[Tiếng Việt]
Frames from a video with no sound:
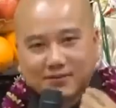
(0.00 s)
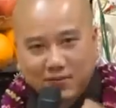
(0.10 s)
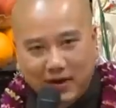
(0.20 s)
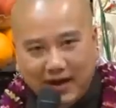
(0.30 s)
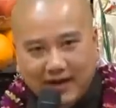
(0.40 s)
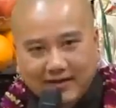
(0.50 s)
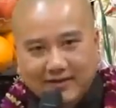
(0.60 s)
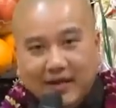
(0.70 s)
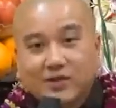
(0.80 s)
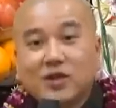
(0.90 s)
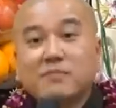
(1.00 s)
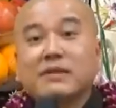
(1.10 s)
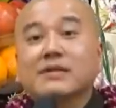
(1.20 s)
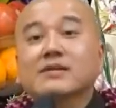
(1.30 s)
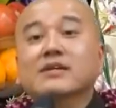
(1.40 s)
thức quá để cho
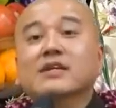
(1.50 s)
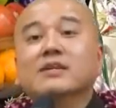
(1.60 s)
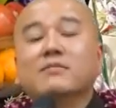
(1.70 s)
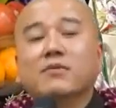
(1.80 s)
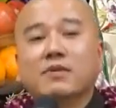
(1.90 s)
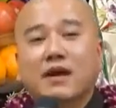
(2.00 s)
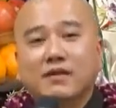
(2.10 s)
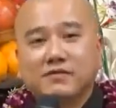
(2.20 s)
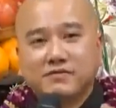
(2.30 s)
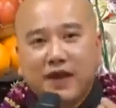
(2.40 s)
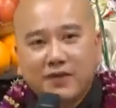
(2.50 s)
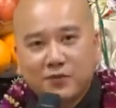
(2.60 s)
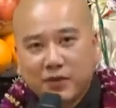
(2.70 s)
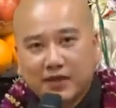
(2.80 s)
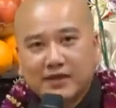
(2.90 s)
mình đưa lên một lời phát
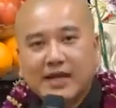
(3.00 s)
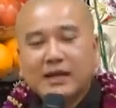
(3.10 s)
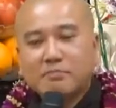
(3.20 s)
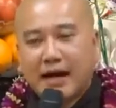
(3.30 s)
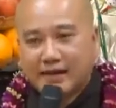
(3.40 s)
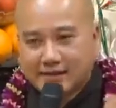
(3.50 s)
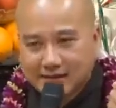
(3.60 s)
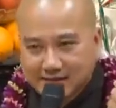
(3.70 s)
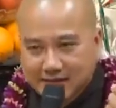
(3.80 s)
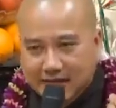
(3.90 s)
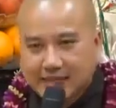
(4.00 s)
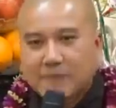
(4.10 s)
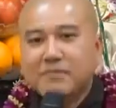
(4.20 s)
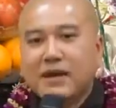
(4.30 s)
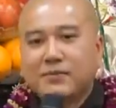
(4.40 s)
nguyện bằng tất cả
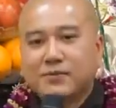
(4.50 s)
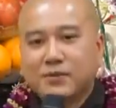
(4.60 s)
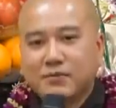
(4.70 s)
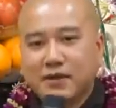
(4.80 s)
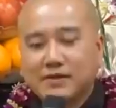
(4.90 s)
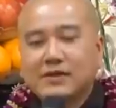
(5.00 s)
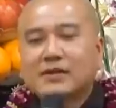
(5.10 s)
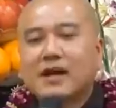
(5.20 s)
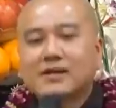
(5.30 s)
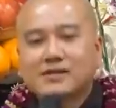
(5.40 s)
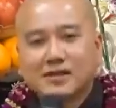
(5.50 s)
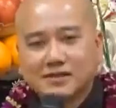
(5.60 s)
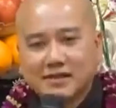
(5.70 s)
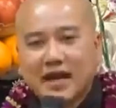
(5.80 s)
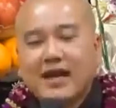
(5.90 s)
tấm lòng của mình. Chứ thật
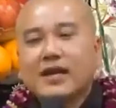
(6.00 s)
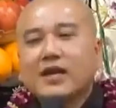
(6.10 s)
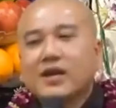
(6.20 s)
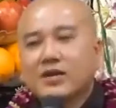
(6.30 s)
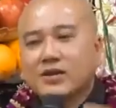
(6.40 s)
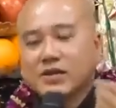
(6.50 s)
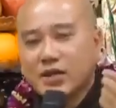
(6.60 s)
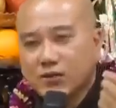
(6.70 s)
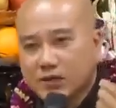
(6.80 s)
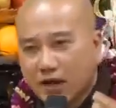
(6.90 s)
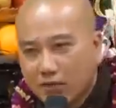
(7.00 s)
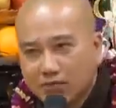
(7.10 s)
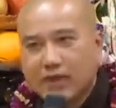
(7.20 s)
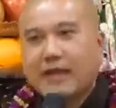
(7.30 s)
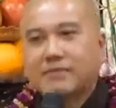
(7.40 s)
sự ra nếu
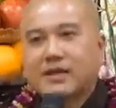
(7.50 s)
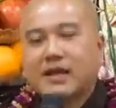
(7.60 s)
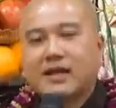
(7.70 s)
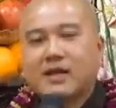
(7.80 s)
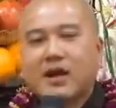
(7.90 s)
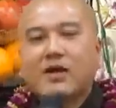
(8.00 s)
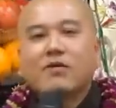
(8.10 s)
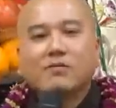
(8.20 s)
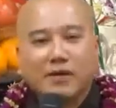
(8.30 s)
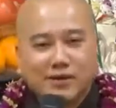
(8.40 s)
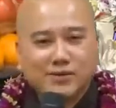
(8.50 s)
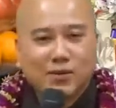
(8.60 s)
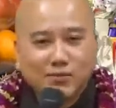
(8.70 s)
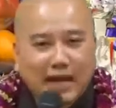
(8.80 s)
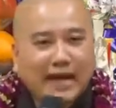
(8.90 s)
không làm cái lễ đó, mình
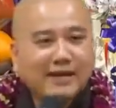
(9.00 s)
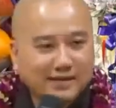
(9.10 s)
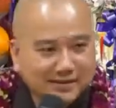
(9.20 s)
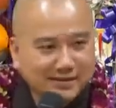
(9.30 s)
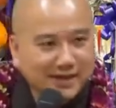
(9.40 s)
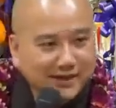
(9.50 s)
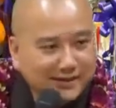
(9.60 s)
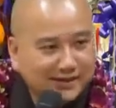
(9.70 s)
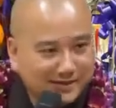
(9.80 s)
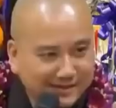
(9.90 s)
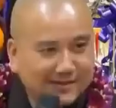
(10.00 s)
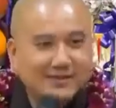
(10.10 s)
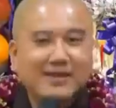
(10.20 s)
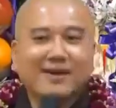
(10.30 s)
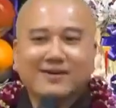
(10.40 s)
cũng đã giữ giới từ xưa
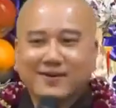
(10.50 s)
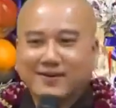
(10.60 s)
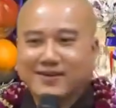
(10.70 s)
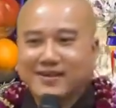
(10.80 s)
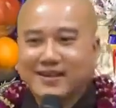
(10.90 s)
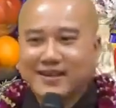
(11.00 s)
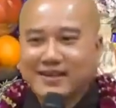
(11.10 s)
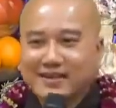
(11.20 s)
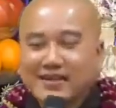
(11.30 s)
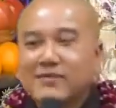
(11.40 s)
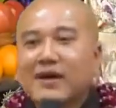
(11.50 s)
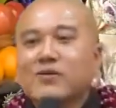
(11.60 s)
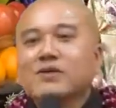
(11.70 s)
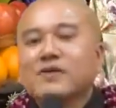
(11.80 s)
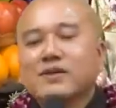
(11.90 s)
giờ rồi. Như vậy
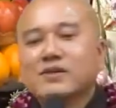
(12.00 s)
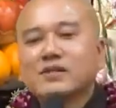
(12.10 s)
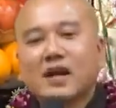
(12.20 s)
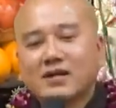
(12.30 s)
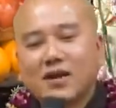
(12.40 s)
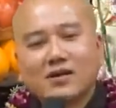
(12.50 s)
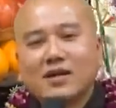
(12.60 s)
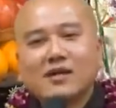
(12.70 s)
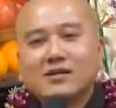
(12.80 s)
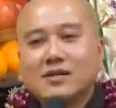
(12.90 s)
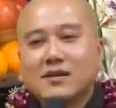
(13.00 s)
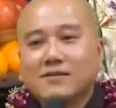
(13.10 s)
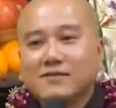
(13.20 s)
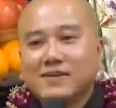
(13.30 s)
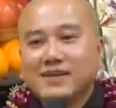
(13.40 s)
quý vị có sợ thọ giới nữa không?